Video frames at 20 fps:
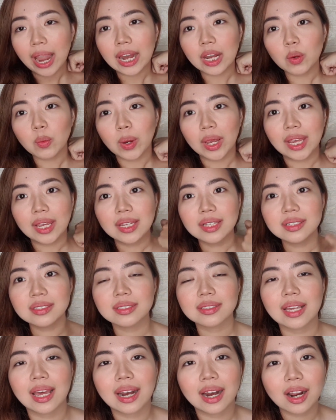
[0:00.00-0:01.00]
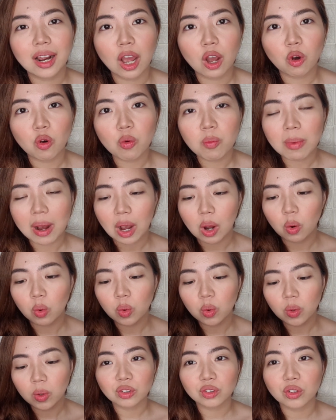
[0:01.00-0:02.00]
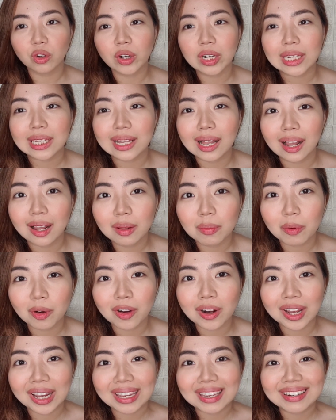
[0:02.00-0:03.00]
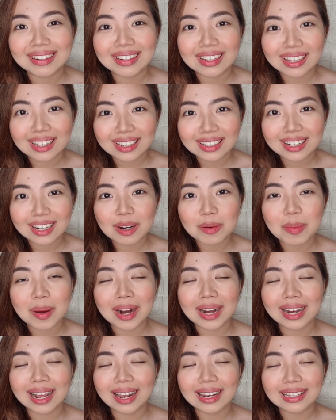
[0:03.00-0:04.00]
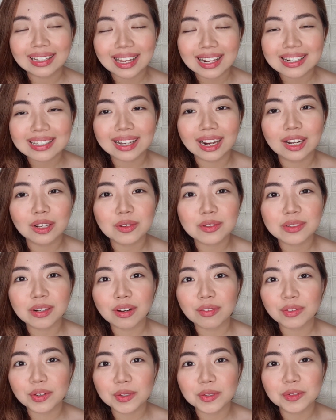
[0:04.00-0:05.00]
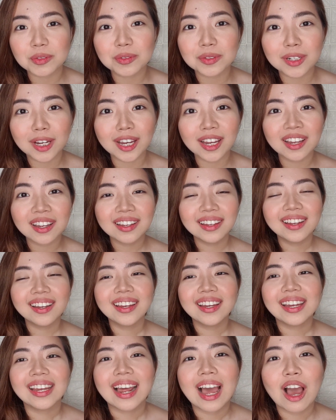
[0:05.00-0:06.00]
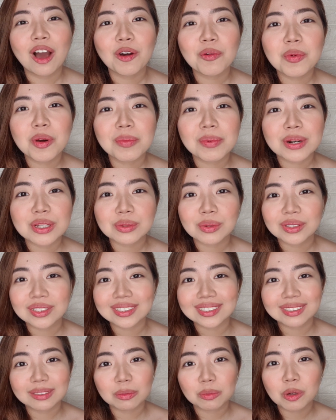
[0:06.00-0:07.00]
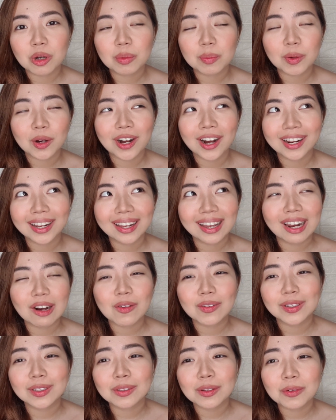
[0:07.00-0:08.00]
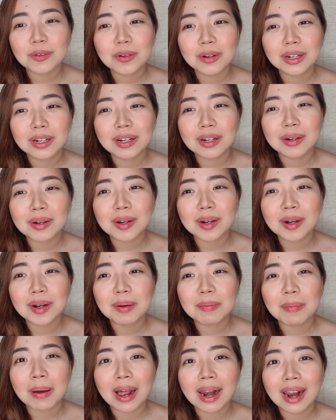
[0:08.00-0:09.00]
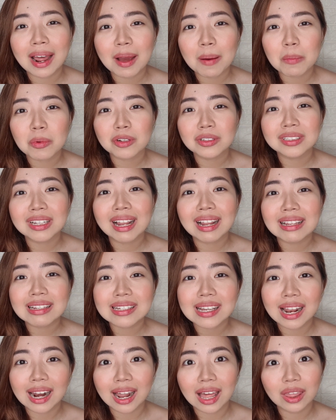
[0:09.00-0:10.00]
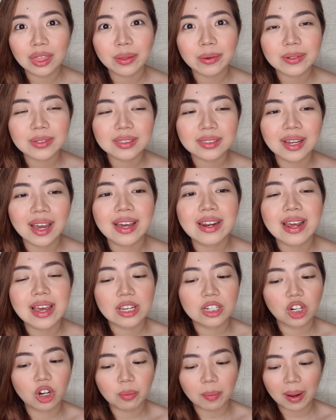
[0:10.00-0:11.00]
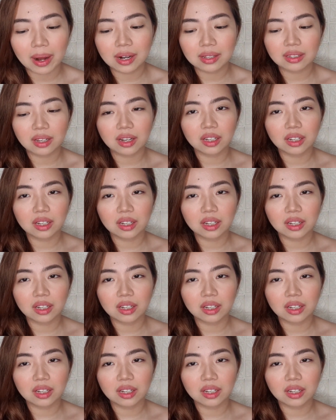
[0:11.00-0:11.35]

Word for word: anyway sekarang aku mau tutorial produk ini di depan kalian sekaligus review juga aku belum pernah swatch semua produknya karena waktu itu aku ke Palang mau jalan-jalan terus gak ada eyeshadow palette